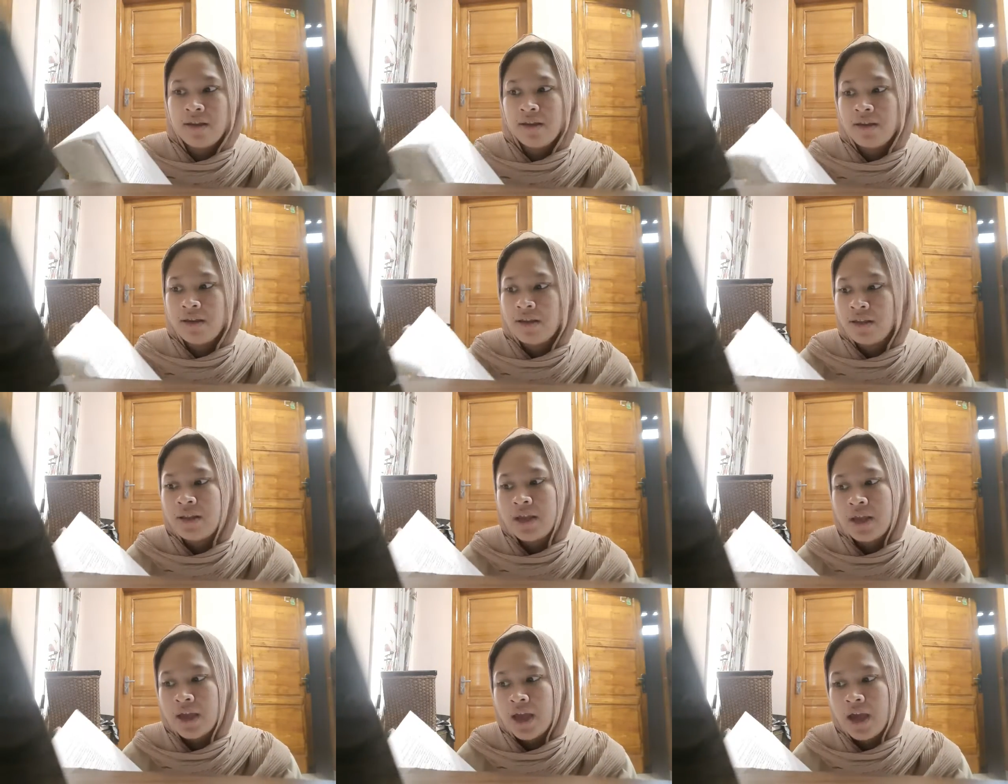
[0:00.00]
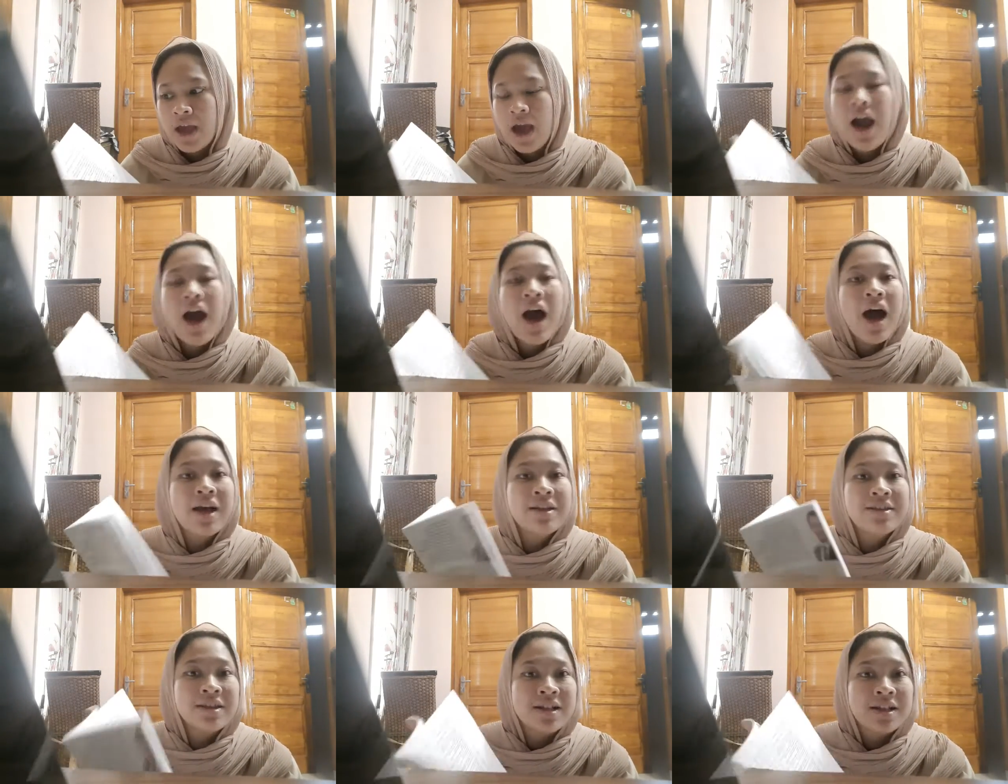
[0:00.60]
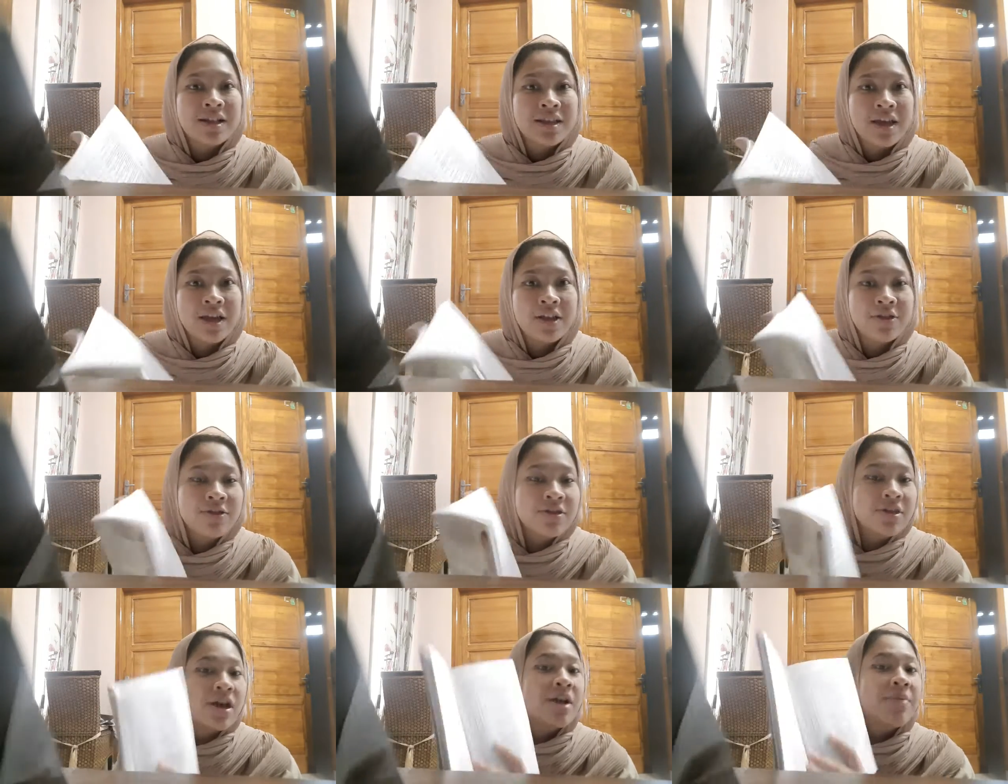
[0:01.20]
nanti hasilnya
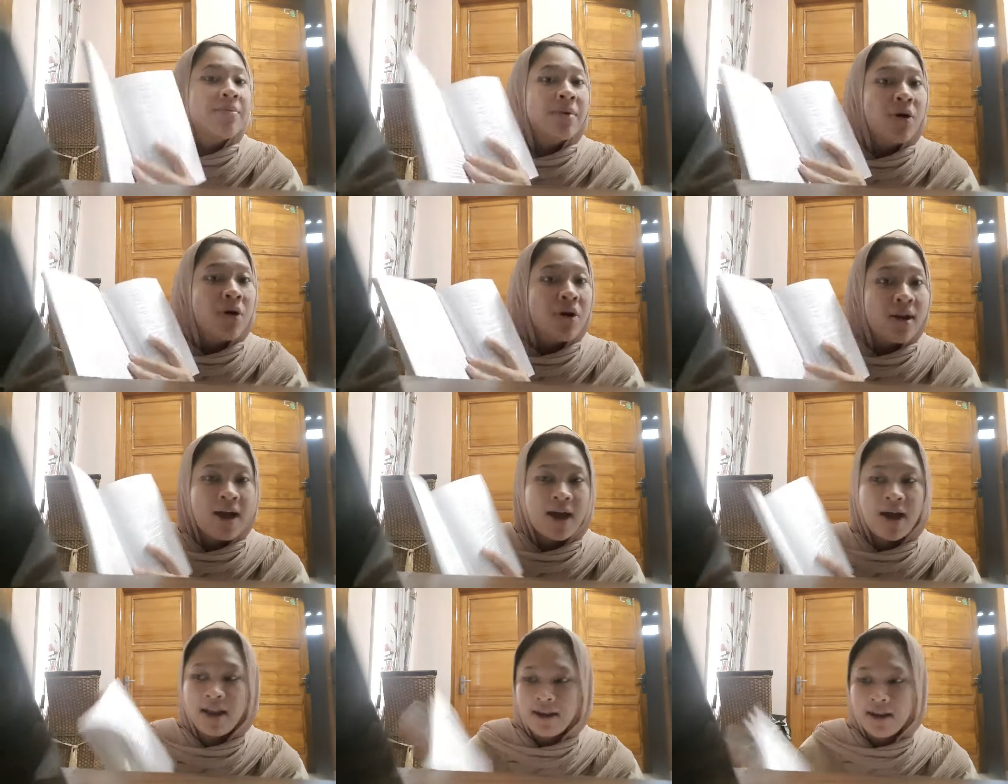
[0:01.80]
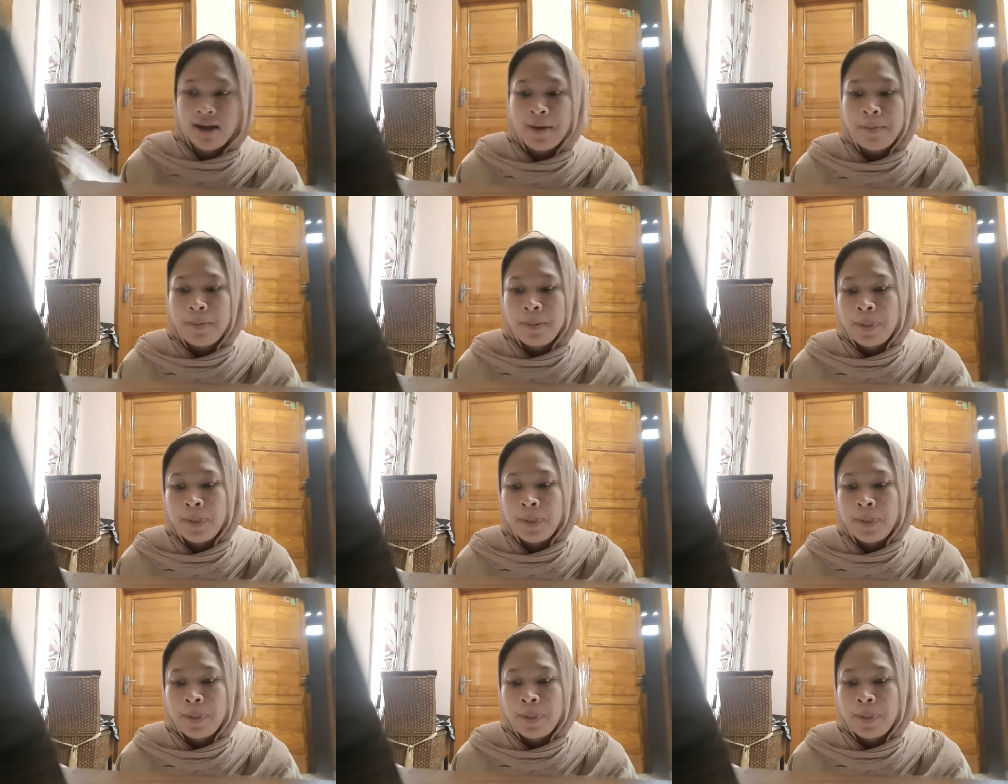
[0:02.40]
itu cara pengolahannya